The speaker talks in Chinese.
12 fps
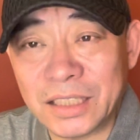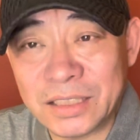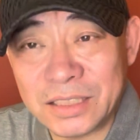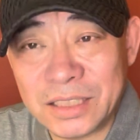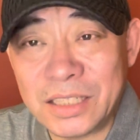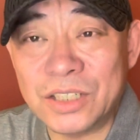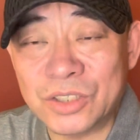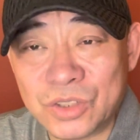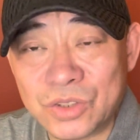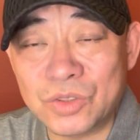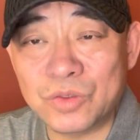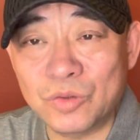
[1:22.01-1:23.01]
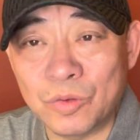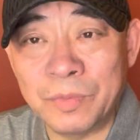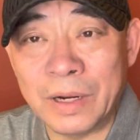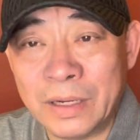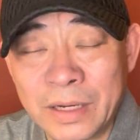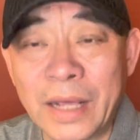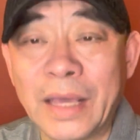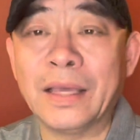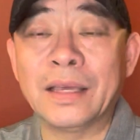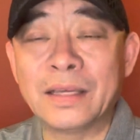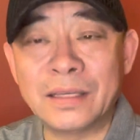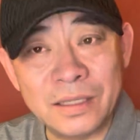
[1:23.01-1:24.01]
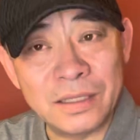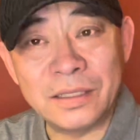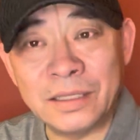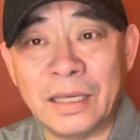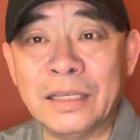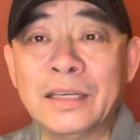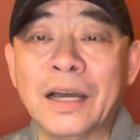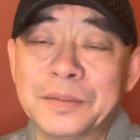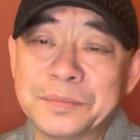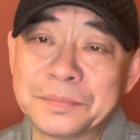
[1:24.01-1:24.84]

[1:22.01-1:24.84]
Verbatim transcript: 的艺术门类也一样。